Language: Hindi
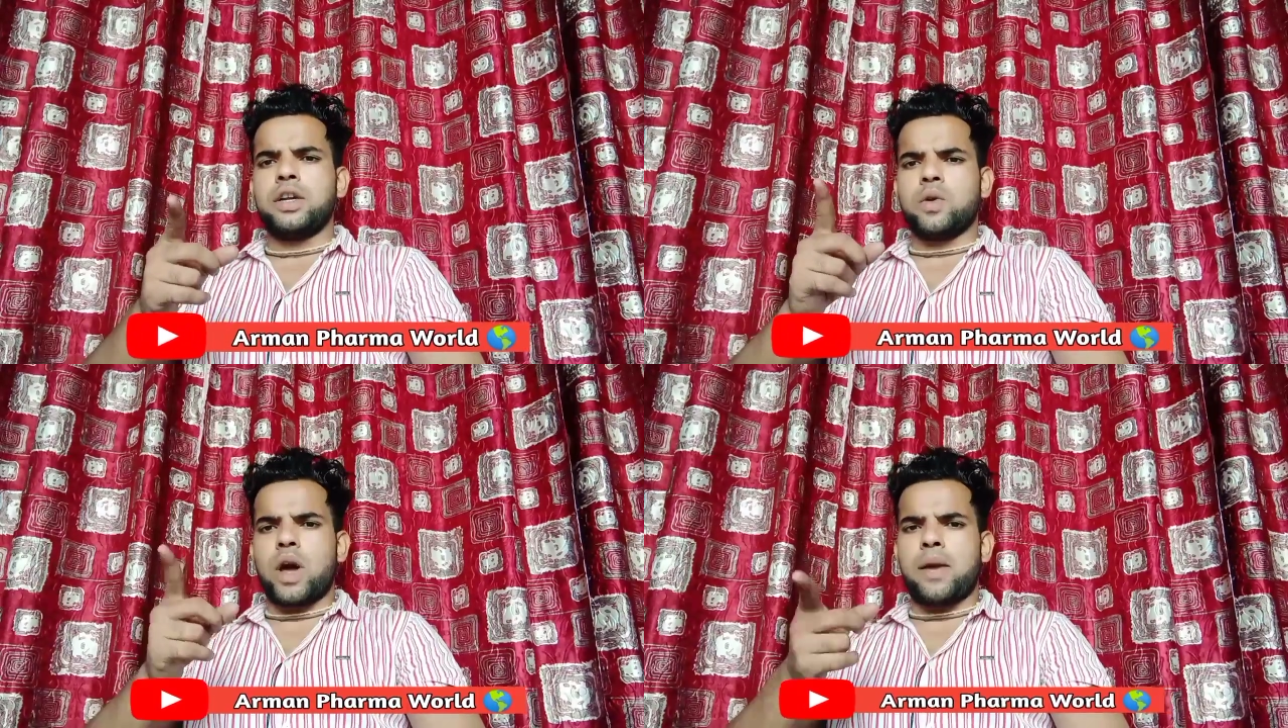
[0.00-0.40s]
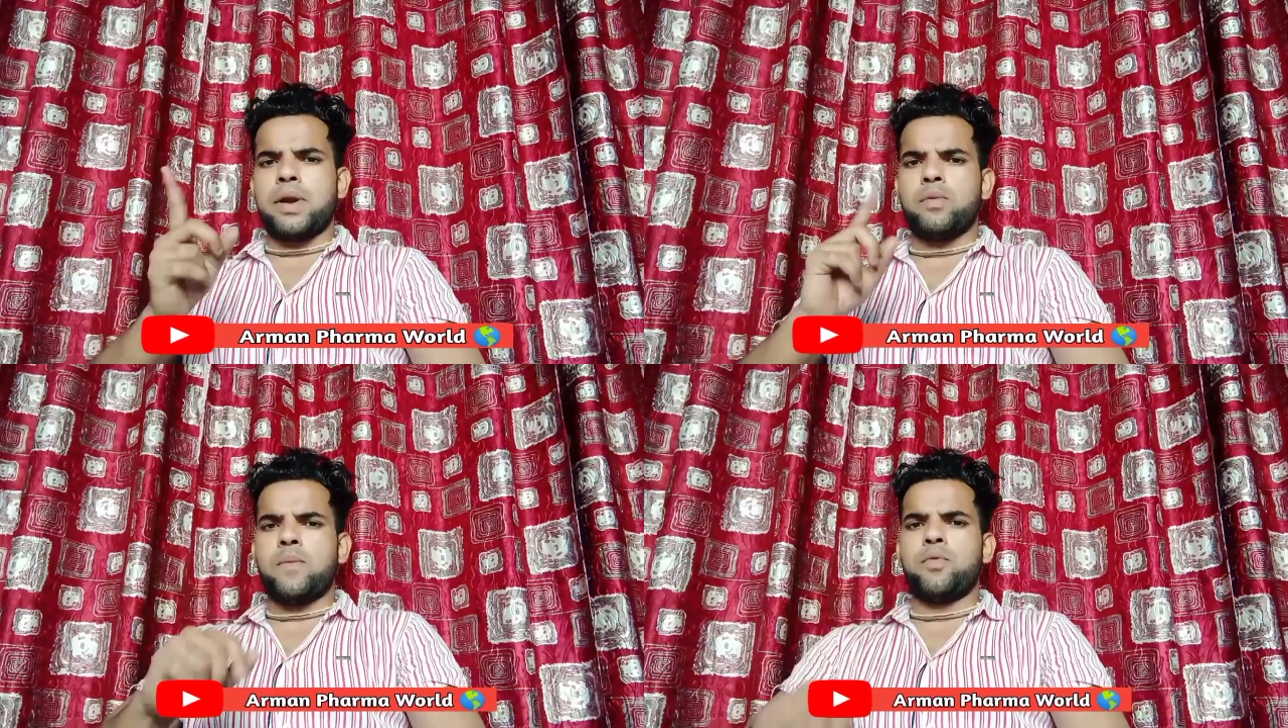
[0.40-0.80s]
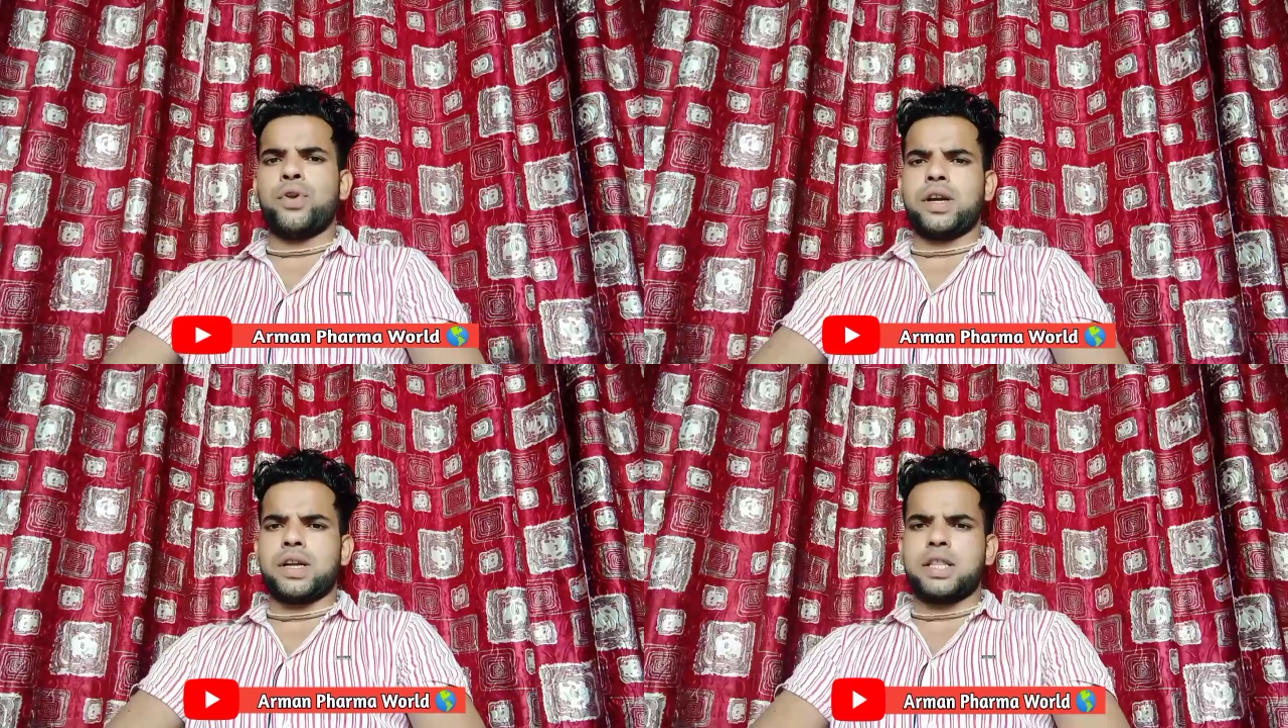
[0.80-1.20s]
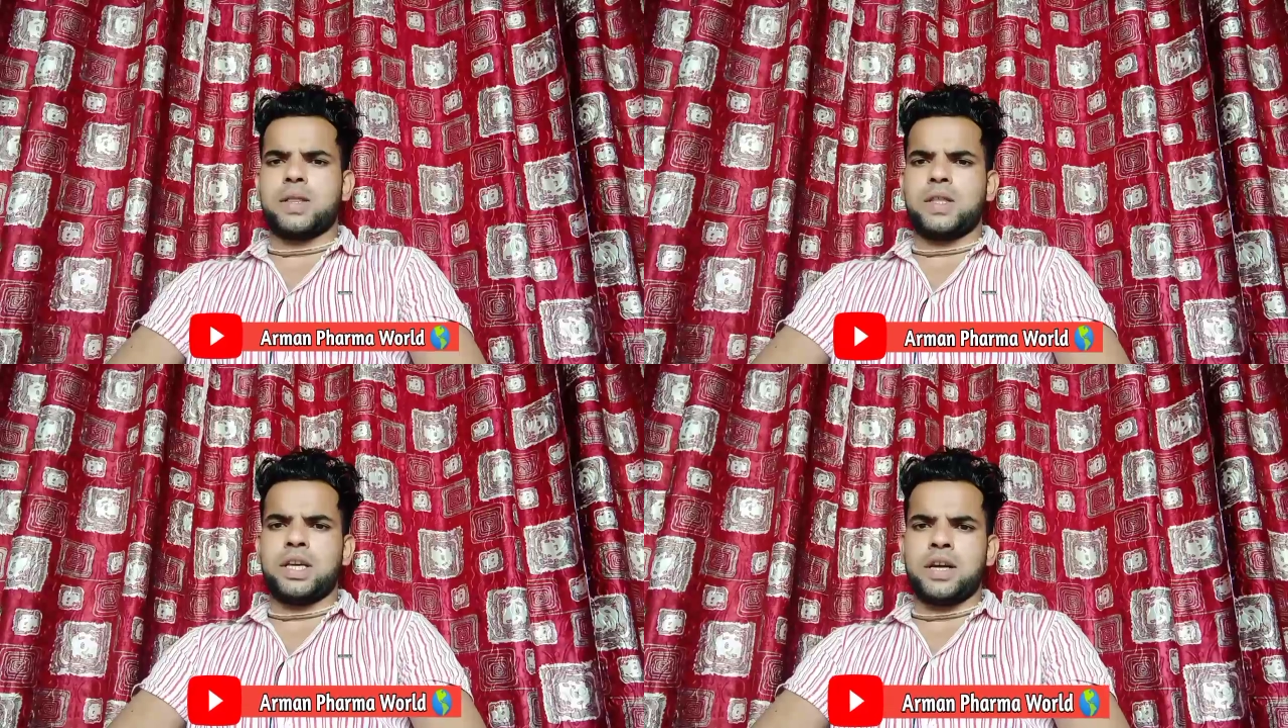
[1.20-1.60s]
रिक्वायरमेंट वो पूरे कर
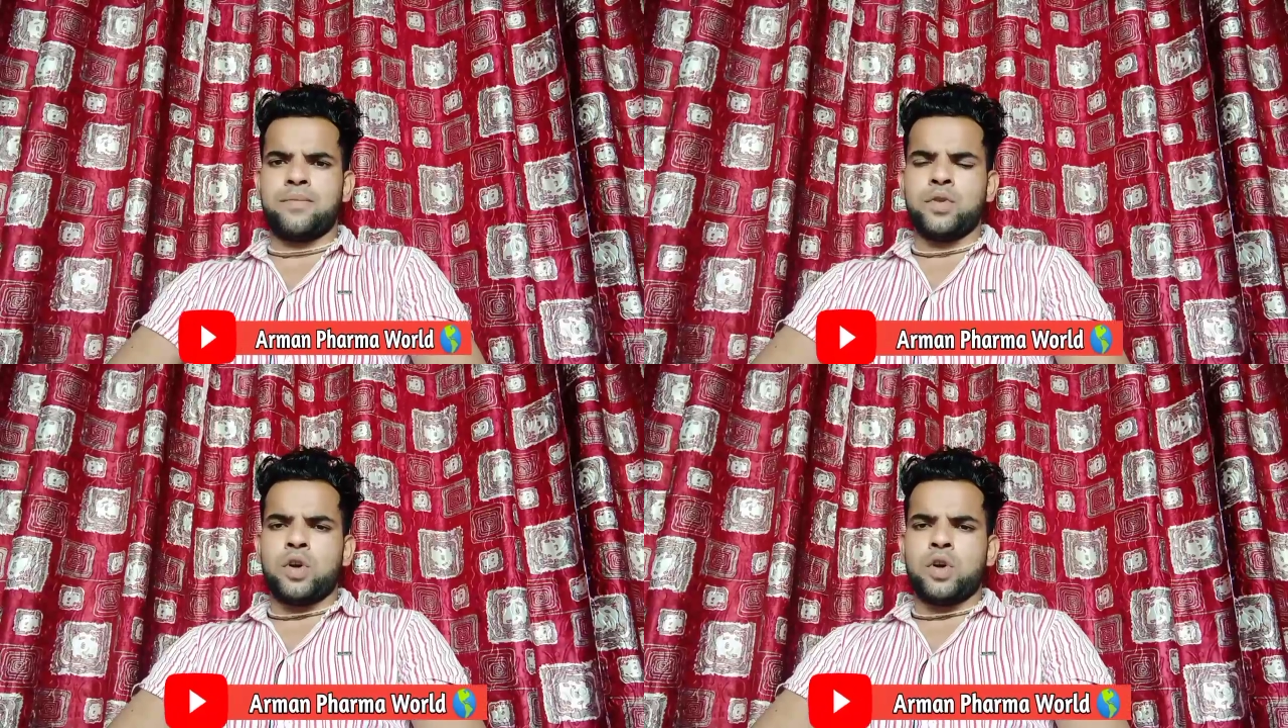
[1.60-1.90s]
देती है